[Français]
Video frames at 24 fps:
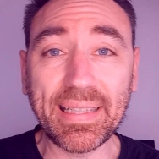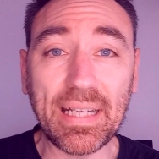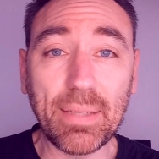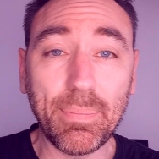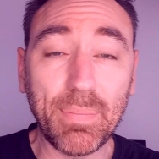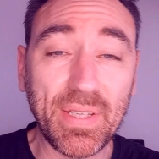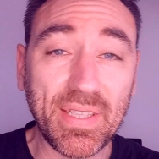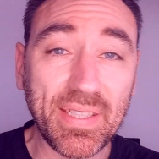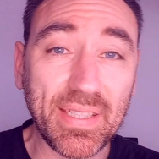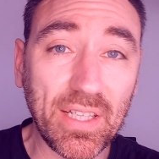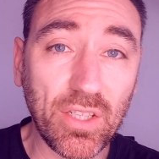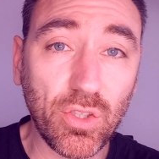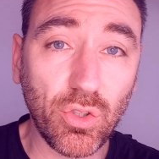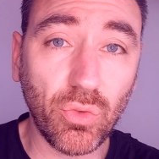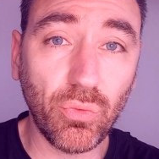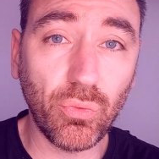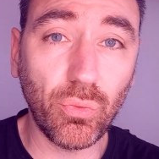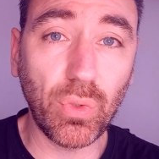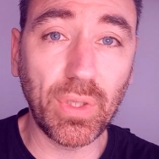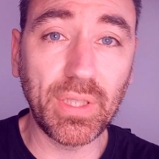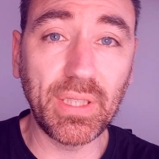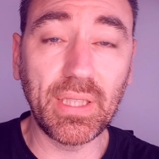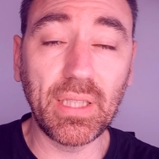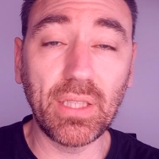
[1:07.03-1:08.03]
quel message
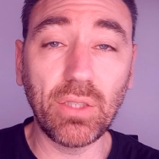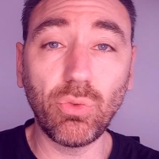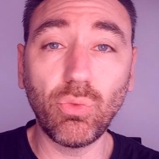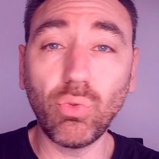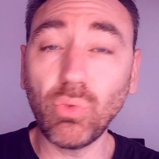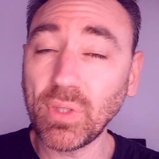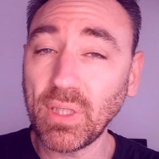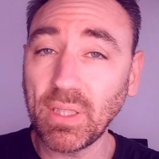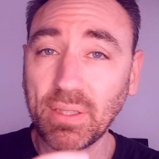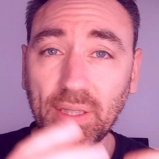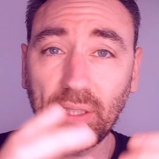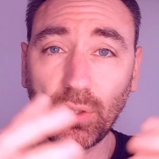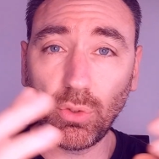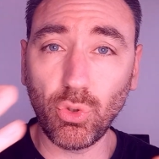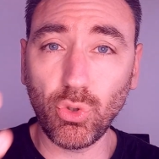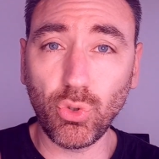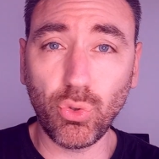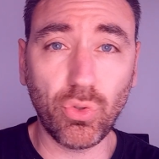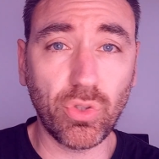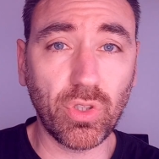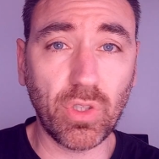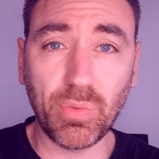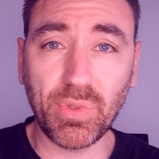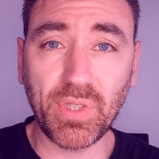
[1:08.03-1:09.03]
envoyer, tout un tas de
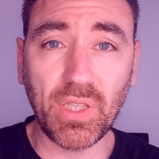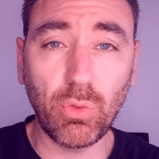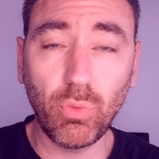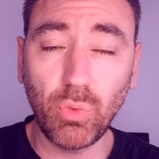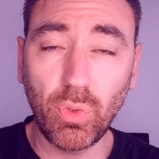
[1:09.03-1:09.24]
choses comme ça.